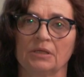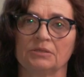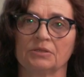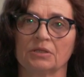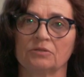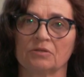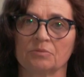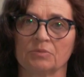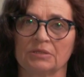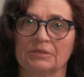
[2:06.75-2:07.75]

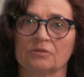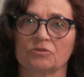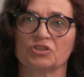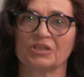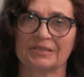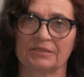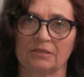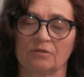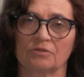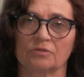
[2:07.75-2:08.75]
dyrektorem jednego z
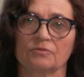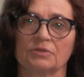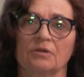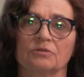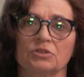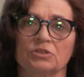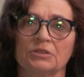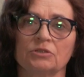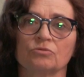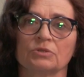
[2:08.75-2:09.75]
czeskich ogrodów
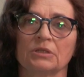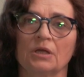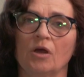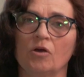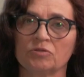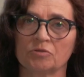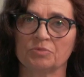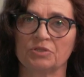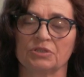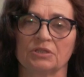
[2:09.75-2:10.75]
zoologicznych, który
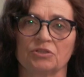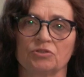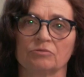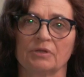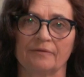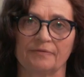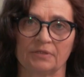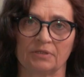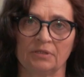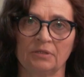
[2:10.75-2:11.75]
osobiście jeździł do
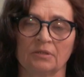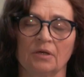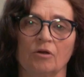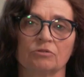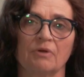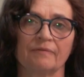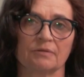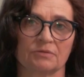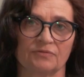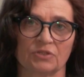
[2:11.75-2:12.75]
Afryki,
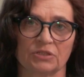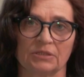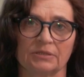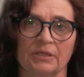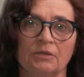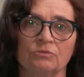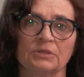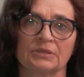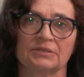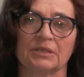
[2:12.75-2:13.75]
odławiał zwierzęta,
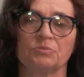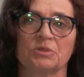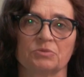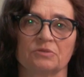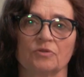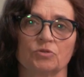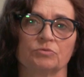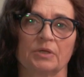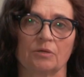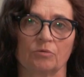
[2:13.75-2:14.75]
które następnie
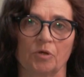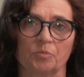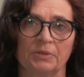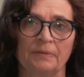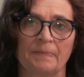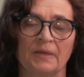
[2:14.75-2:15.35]
przywoził do Europy.